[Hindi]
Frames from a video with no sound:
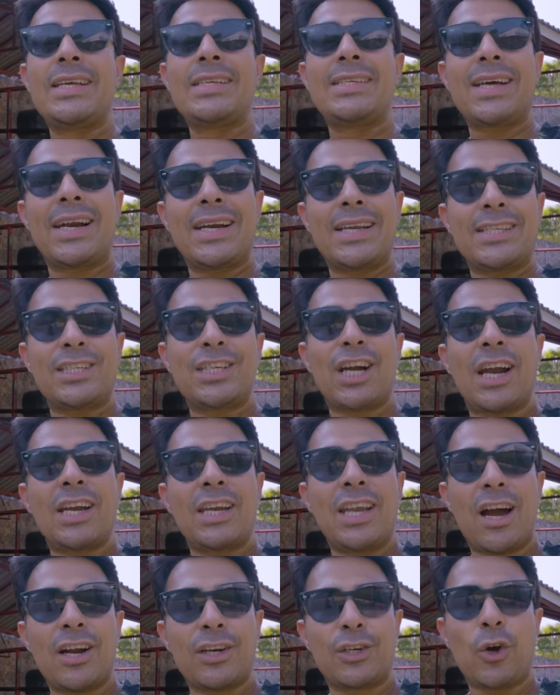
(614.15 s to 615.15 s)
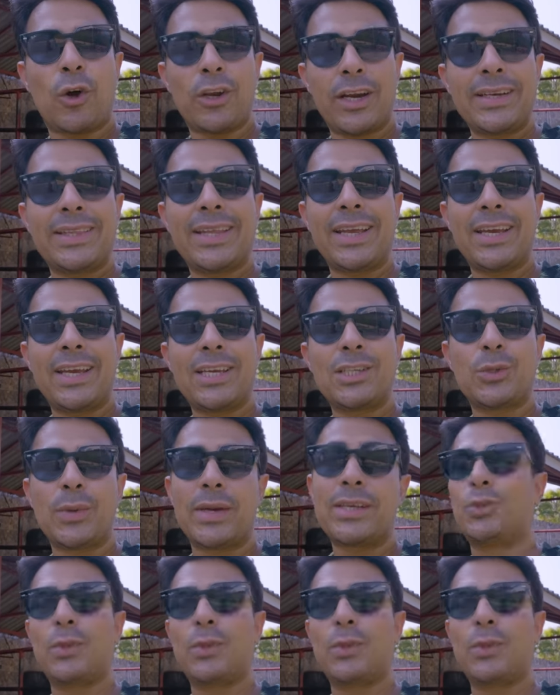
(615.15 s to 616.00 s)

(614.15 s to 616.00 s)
साढ़े चार लाख डॉलर दे के जो है